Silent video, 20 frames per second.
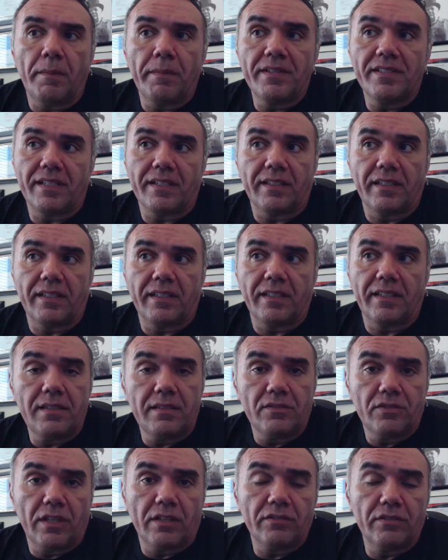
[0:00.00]
pelo menos aqui
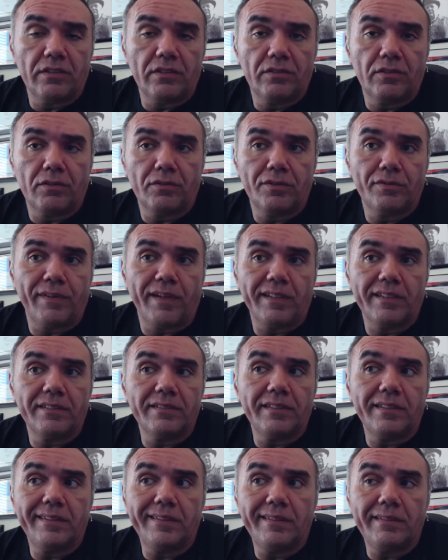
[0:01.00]
nos Estados Unidos, estamos
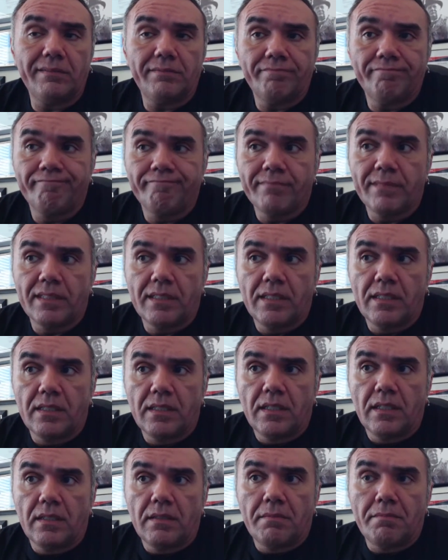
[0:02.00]
falando em
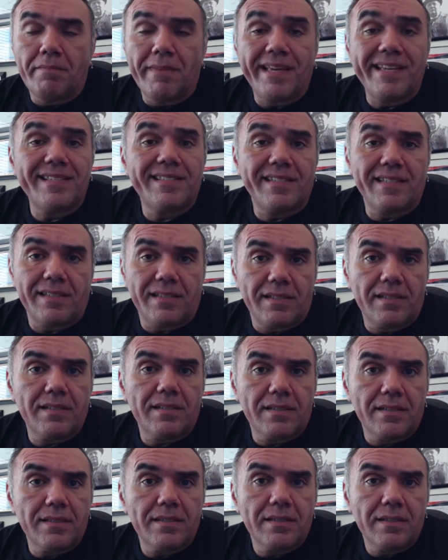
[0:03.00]

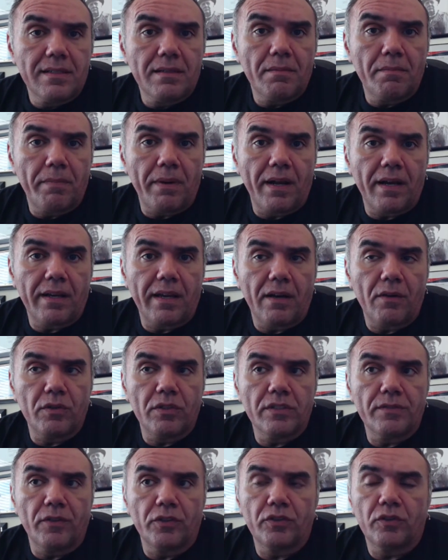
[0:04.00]
meses para que a
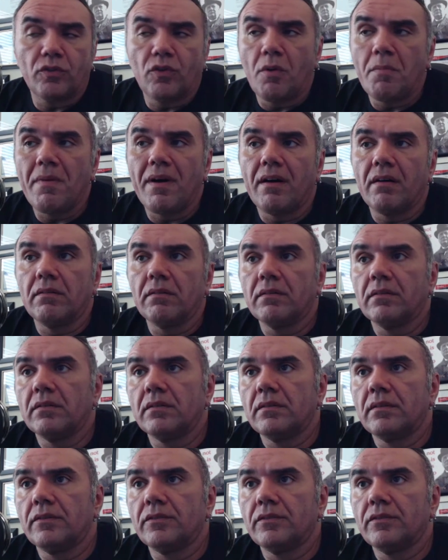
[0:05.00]
coisa volte ao normal.